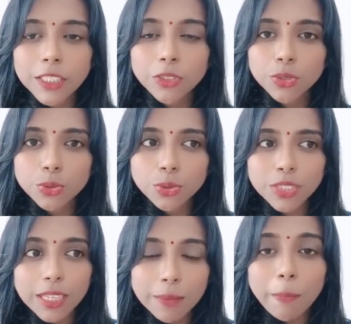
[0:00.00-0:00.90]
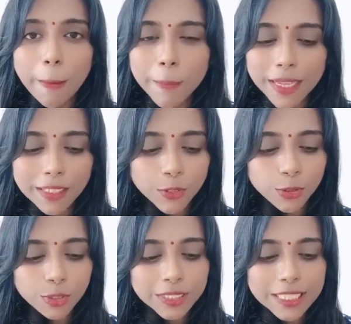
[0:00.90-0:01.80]
itu eh, paman
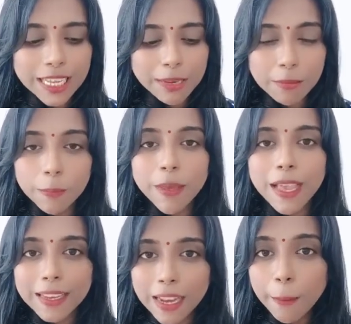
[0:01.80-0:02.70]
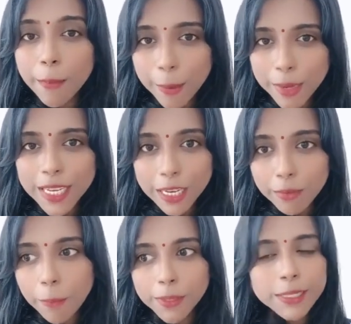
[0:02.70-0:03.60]
itu dengan bibi adalah mama
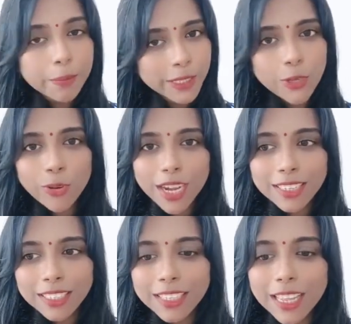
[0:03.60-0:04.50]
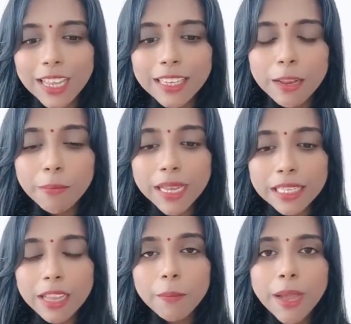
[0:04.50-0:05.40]
dan mami seperti orang India dan
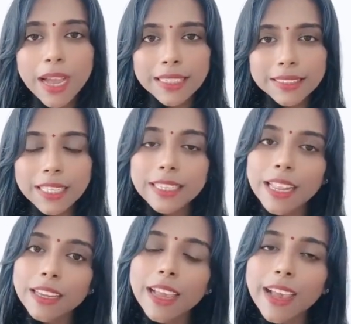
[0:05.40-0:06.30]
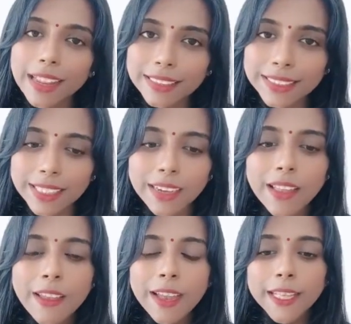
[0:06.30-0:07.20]
banyak bahasa dan culture
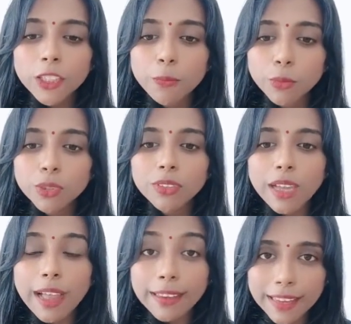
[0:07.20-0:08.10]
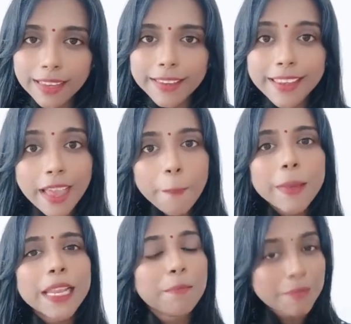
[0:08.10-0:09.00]
ataupun adat yang
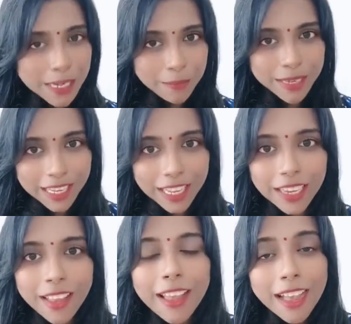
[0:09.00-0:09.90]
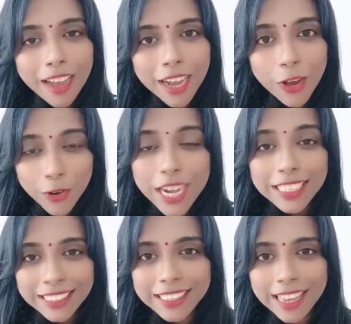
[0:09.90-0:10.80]
mirip-mirip dengan uh,
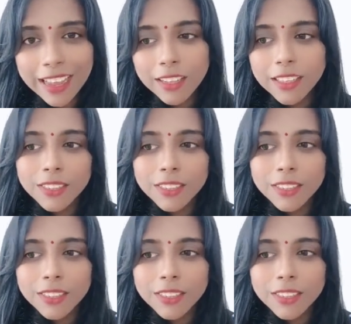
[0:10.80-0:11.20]
orang India.